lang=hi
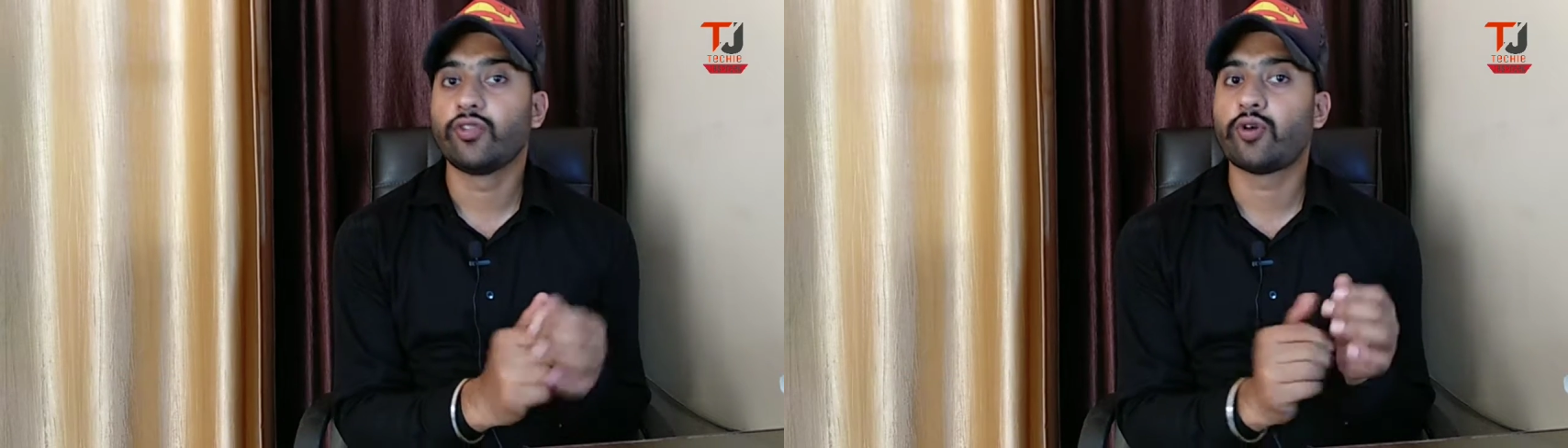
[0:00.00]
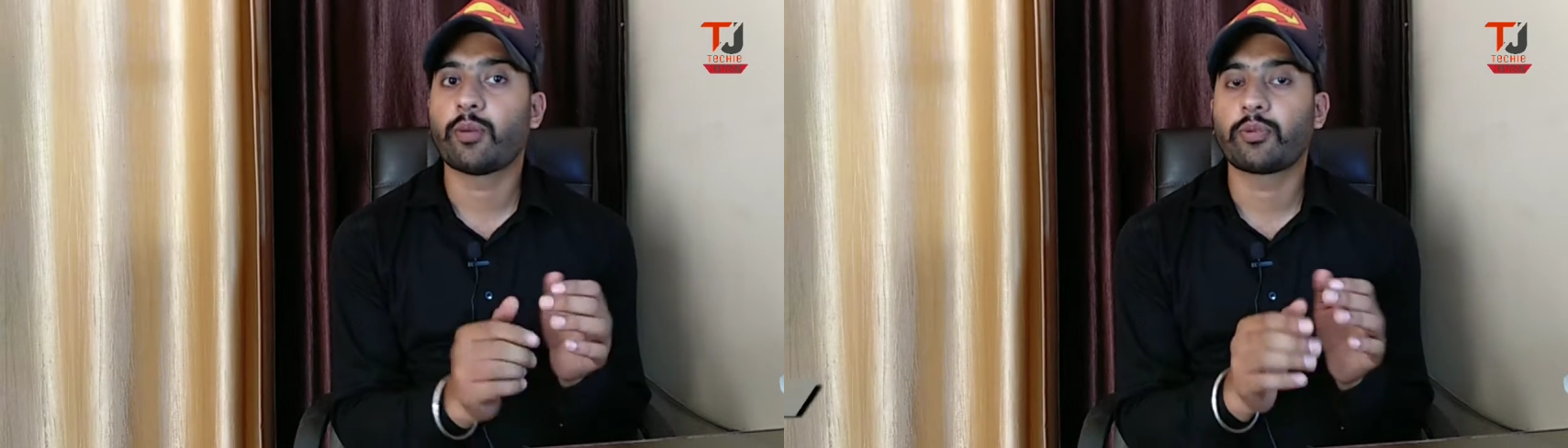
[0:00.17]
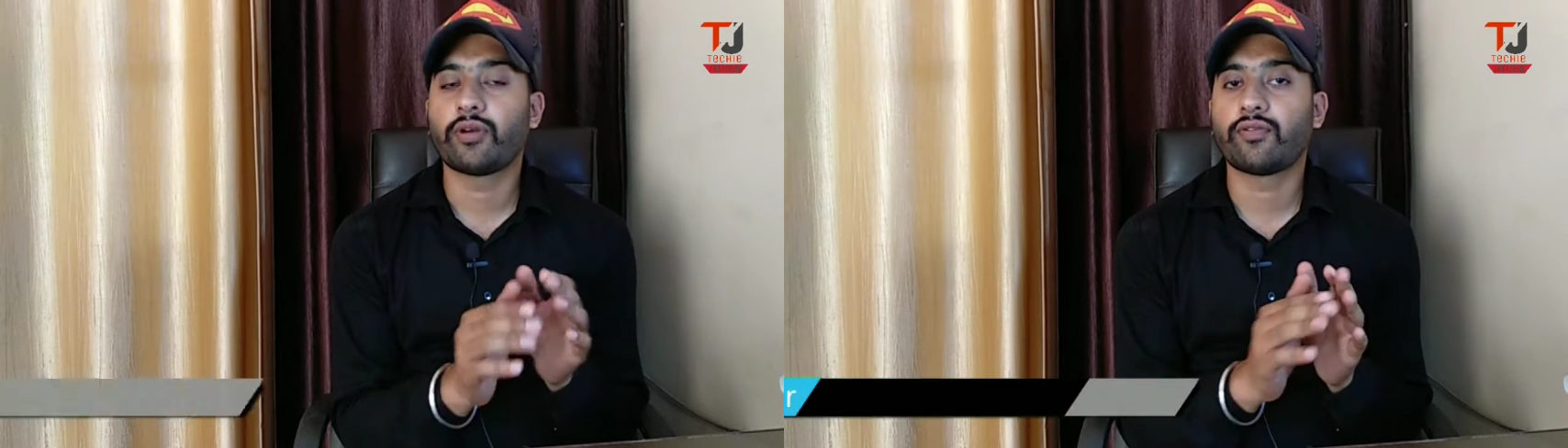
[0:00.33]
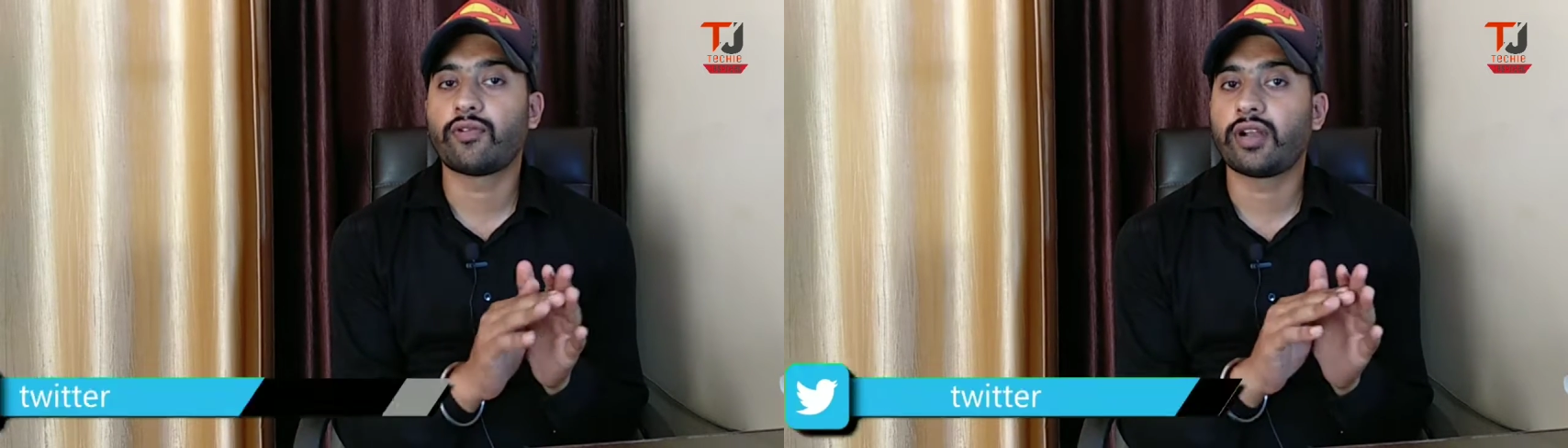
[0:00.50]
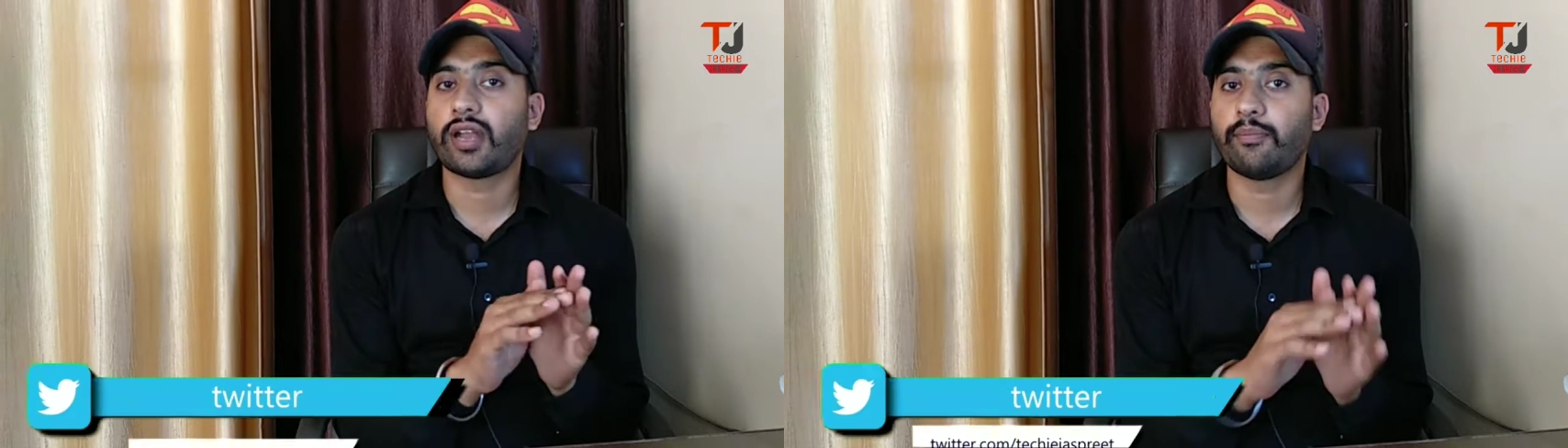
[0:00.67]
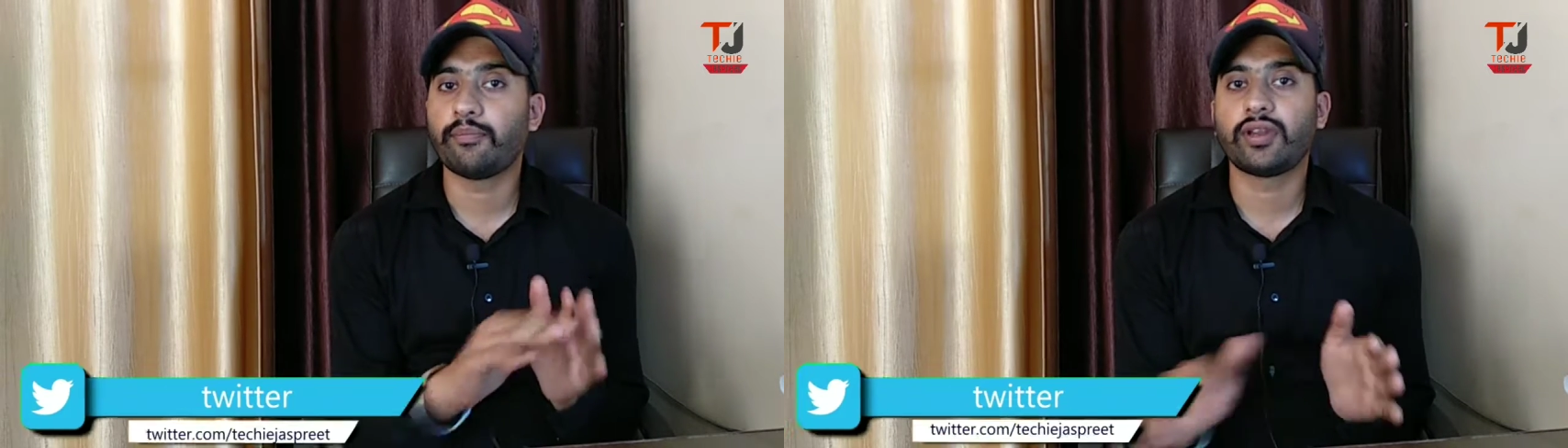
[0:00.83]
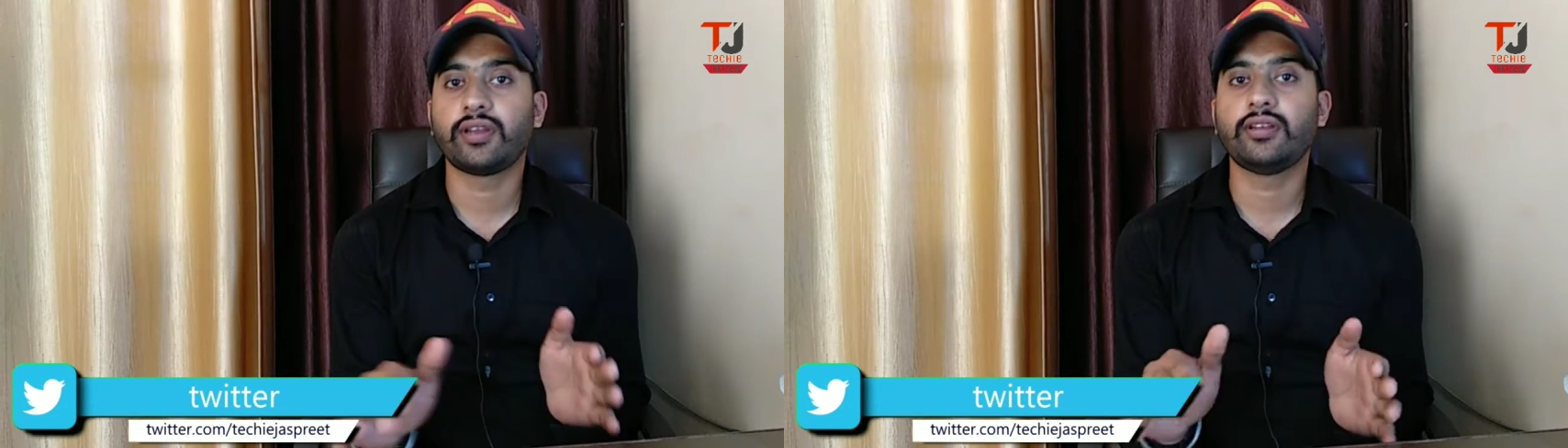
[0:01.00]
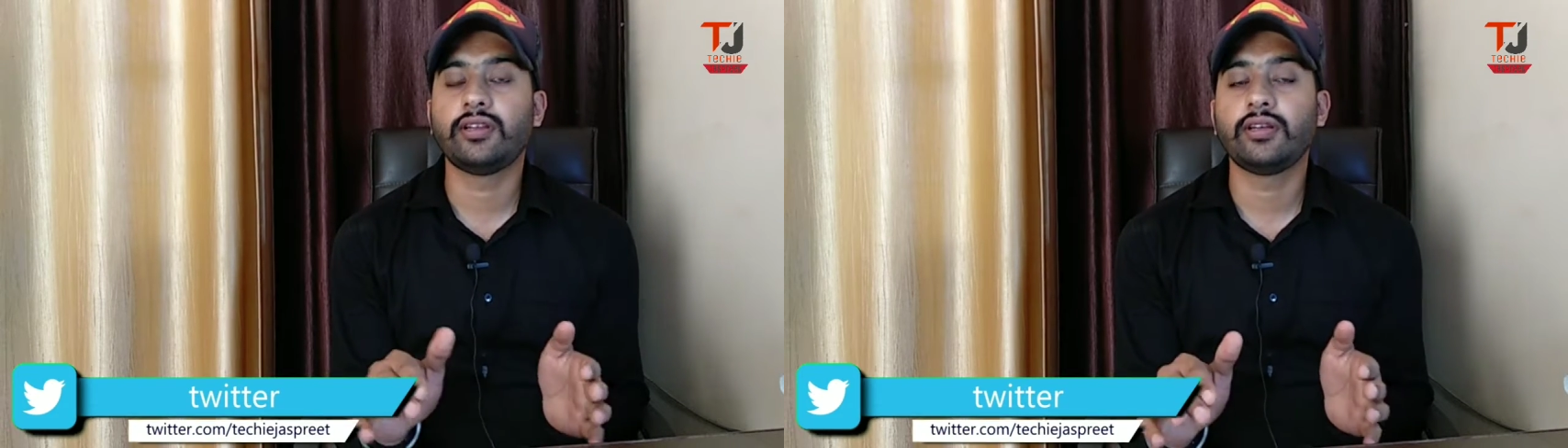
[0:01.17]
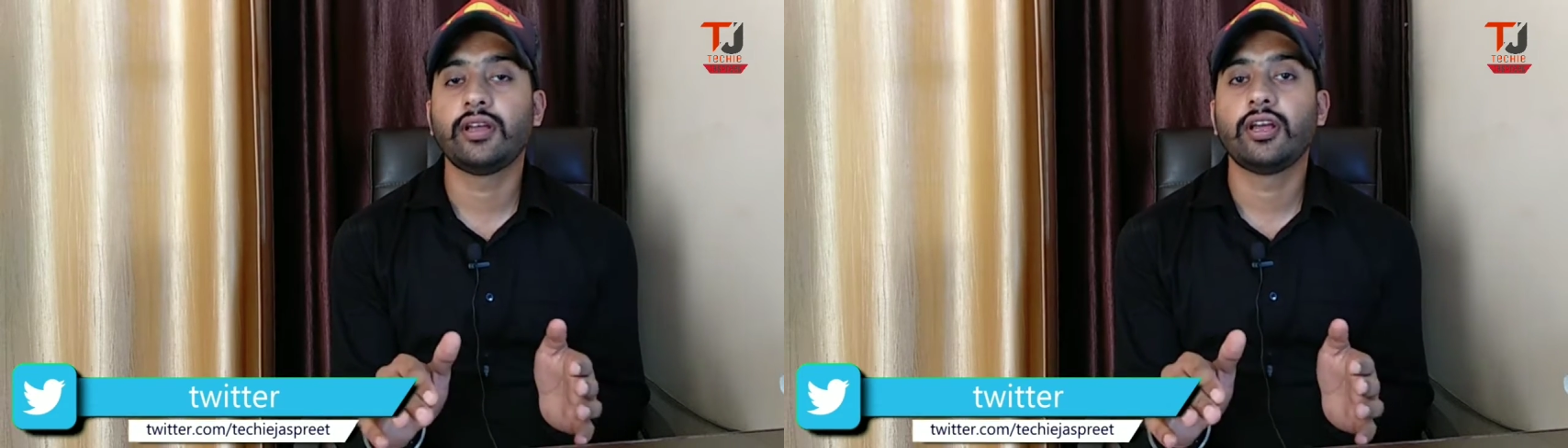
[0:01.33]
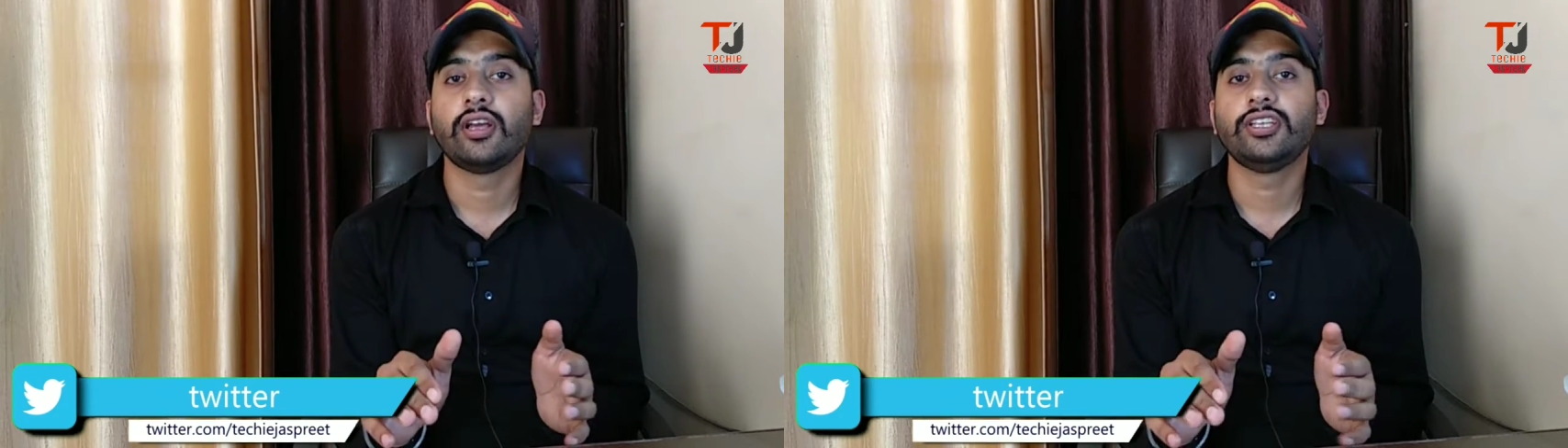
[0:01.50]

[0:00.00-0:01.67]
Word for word: तो आपका फ़ोन टेम्परेरीली